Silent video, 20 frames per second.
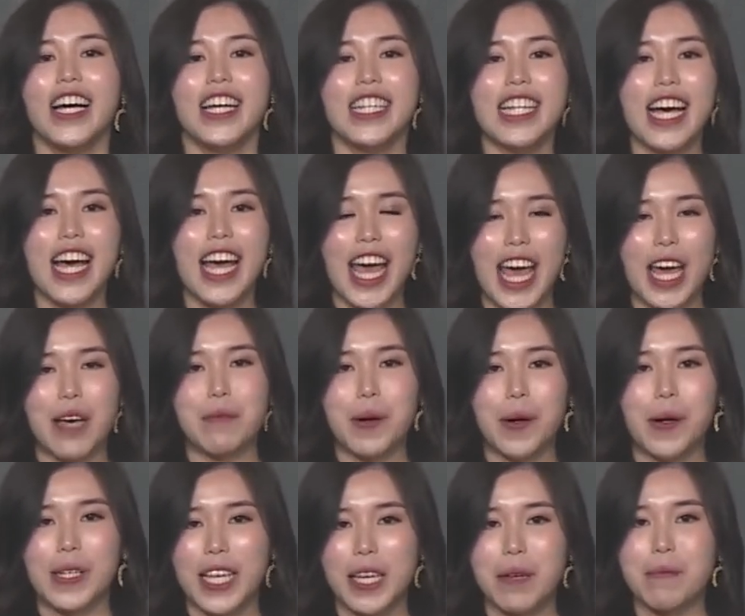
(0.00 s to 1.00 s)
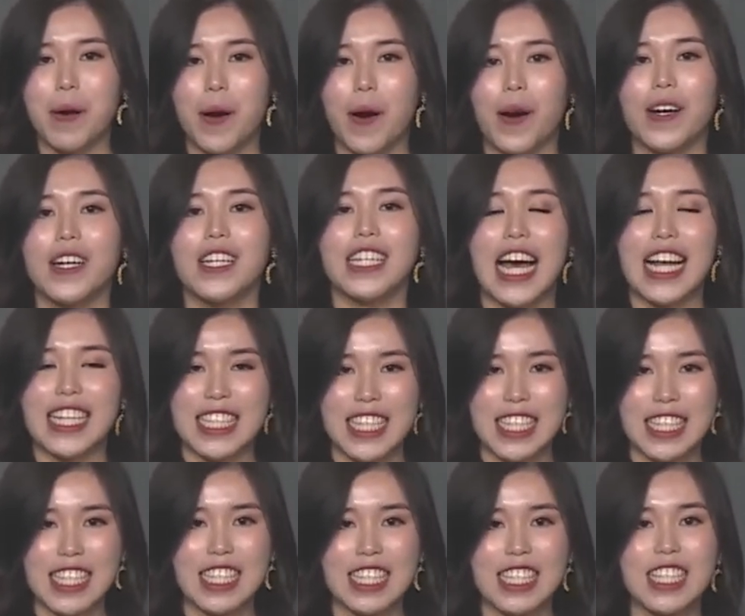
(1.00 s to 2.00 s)
那 h a m e or Him 哦，它其
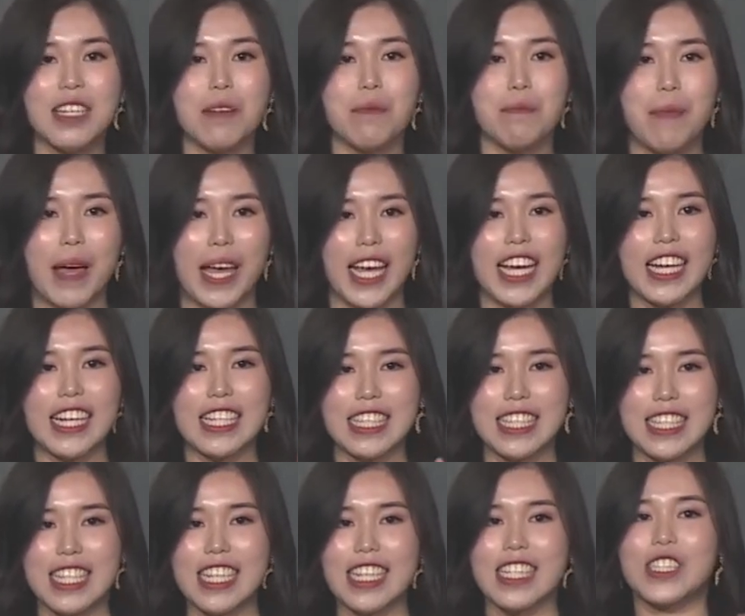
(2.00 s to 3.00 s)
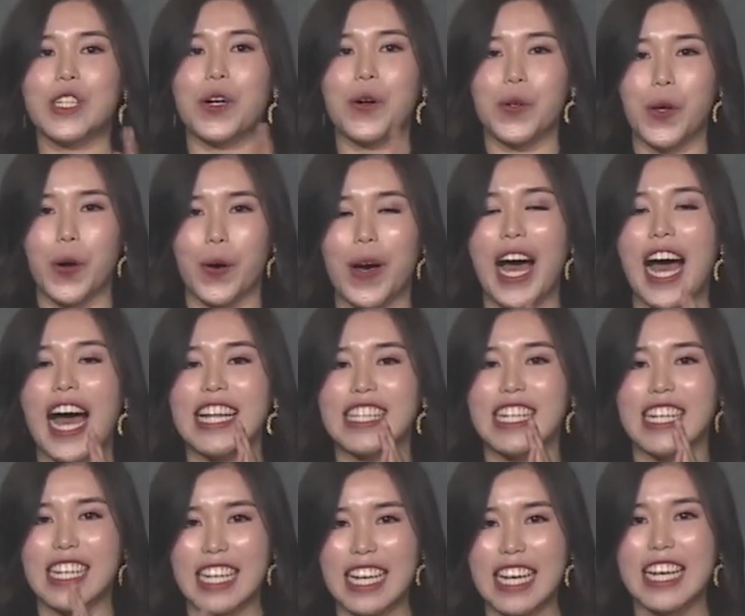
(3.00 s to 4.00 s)
实是每一个字都有它
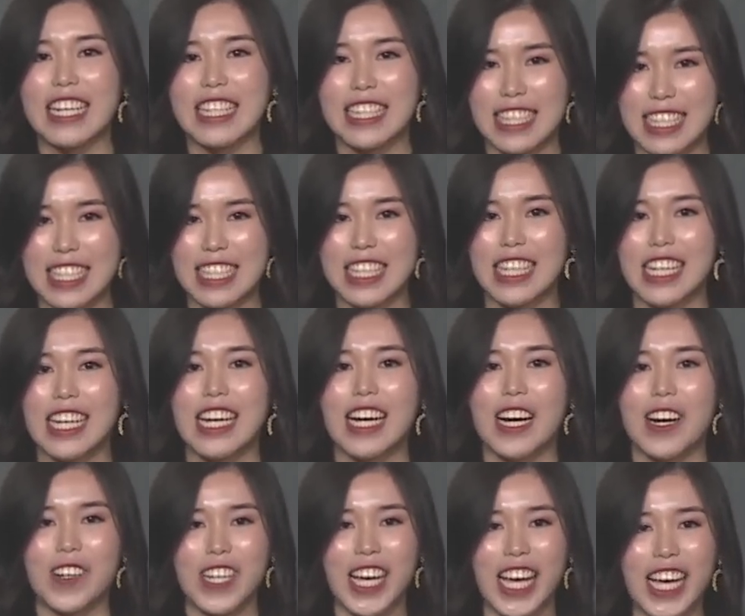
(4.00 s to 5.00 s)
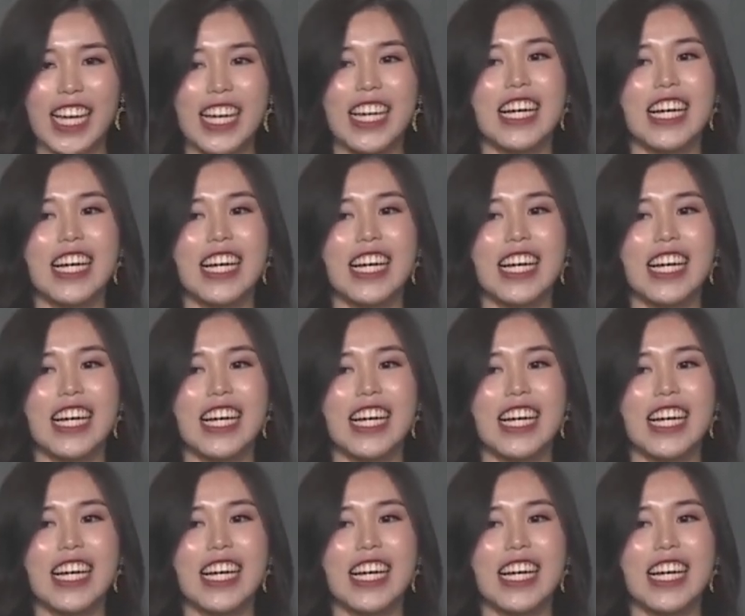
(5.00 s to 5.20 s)
的意思，OK。